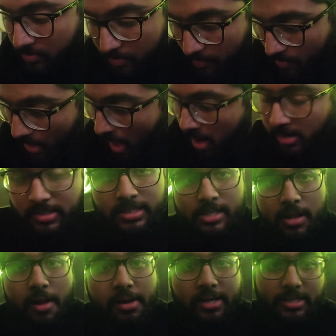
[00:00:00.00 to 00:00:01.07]
बन
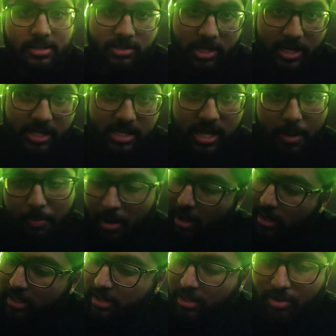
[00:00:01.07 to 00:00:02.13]
गया चलें जी आप
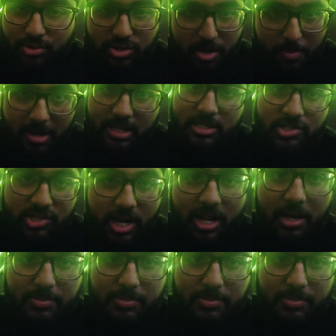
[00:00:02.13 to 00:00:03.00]
खा लेते हैं उसके बाद इंशाल्लाह